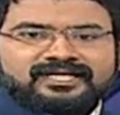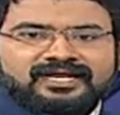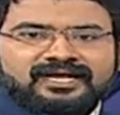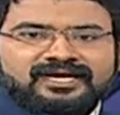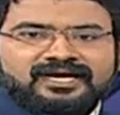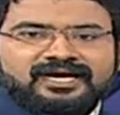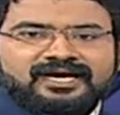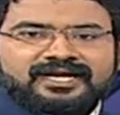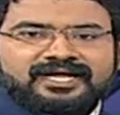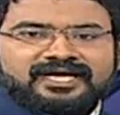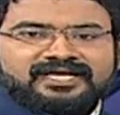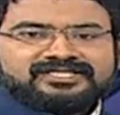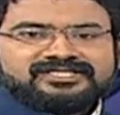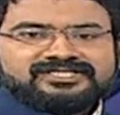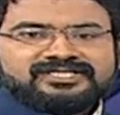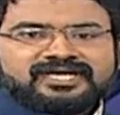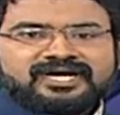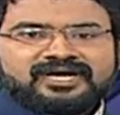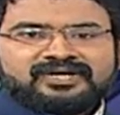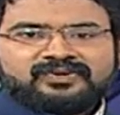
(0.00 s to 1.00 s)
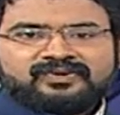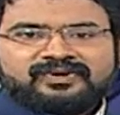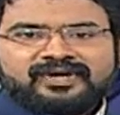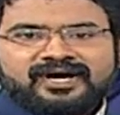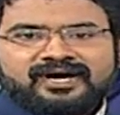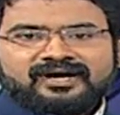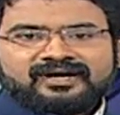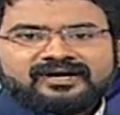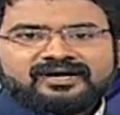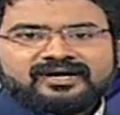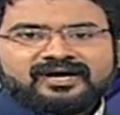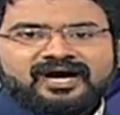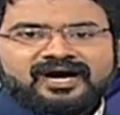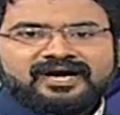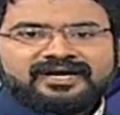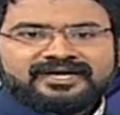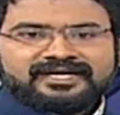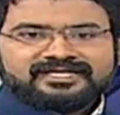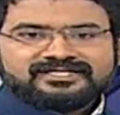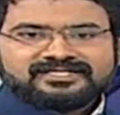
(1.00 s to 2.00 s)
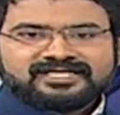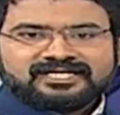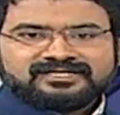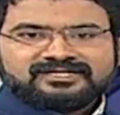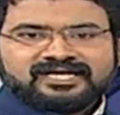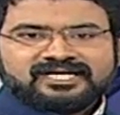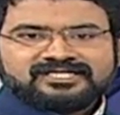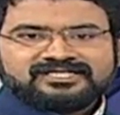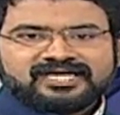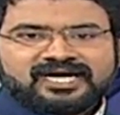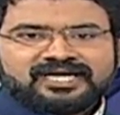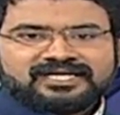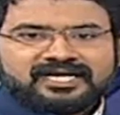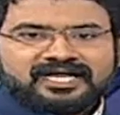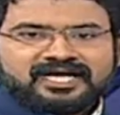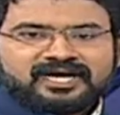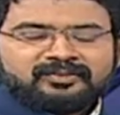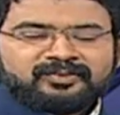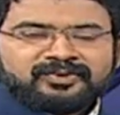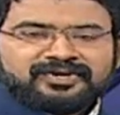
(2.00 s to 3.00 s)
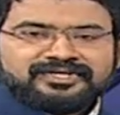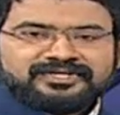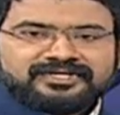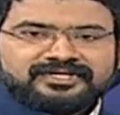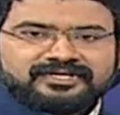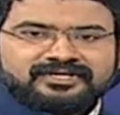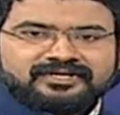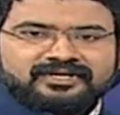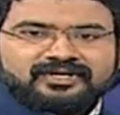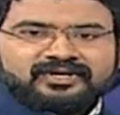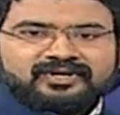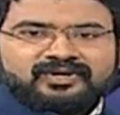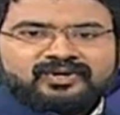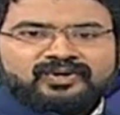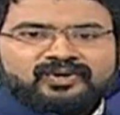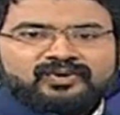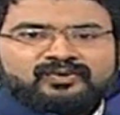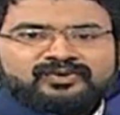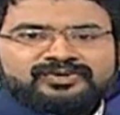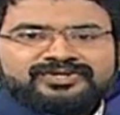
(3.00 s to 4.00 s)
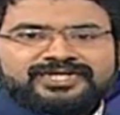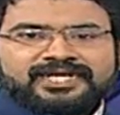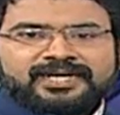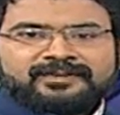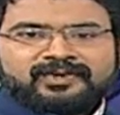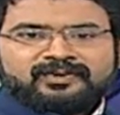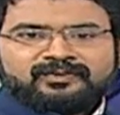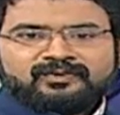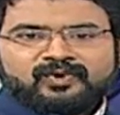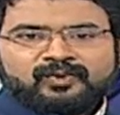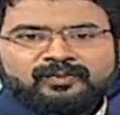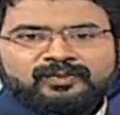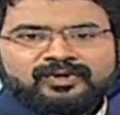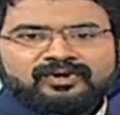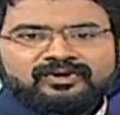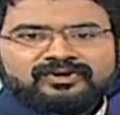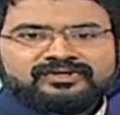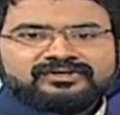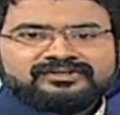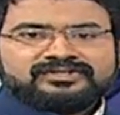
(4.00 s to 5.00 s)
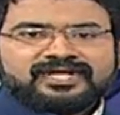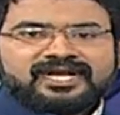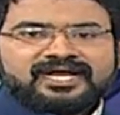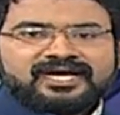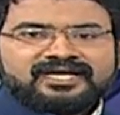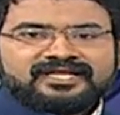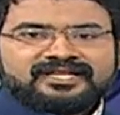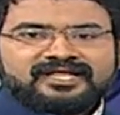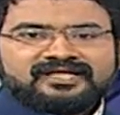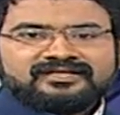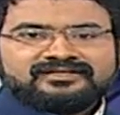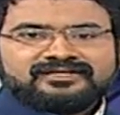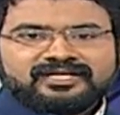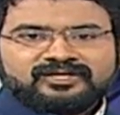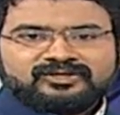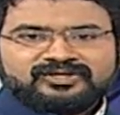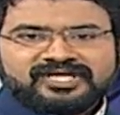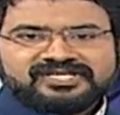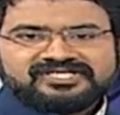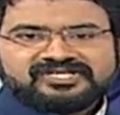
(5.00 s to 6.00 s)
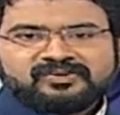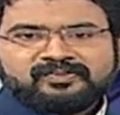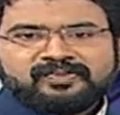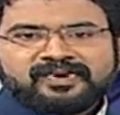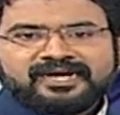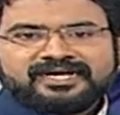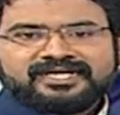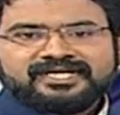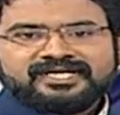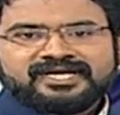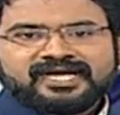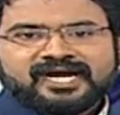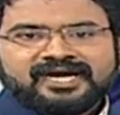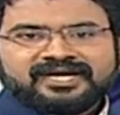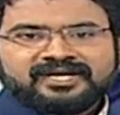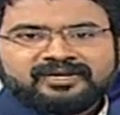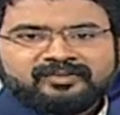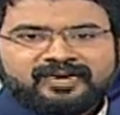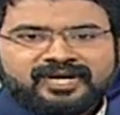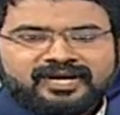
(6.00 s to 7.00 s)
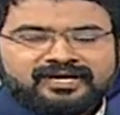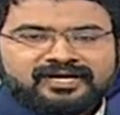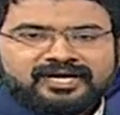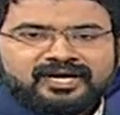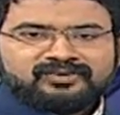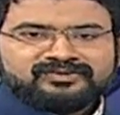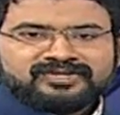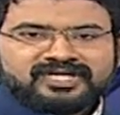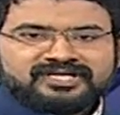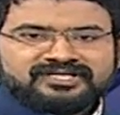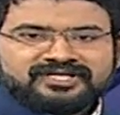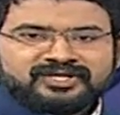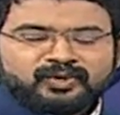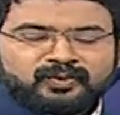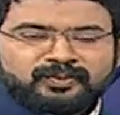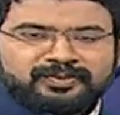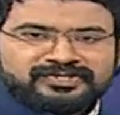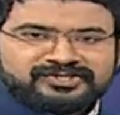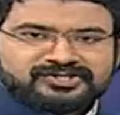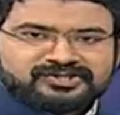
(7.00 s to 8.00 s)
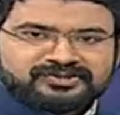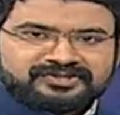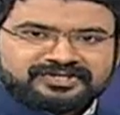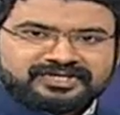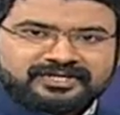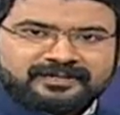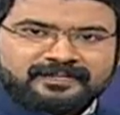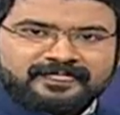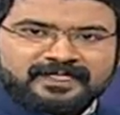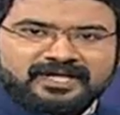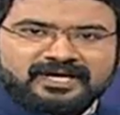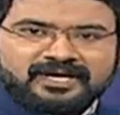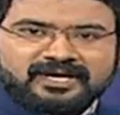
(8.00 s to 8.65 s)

తెలంగాణ ఇచ్చినా కూడా కాంగ్రెస్ సత్తా చాటలేకపోయింది ఉద్యమం ఊపులోనూ తెలంగాణ తెలుగుదేశం పార్టీ క్యాడర్ బలంగా ఉందని నిరూపించుకుంది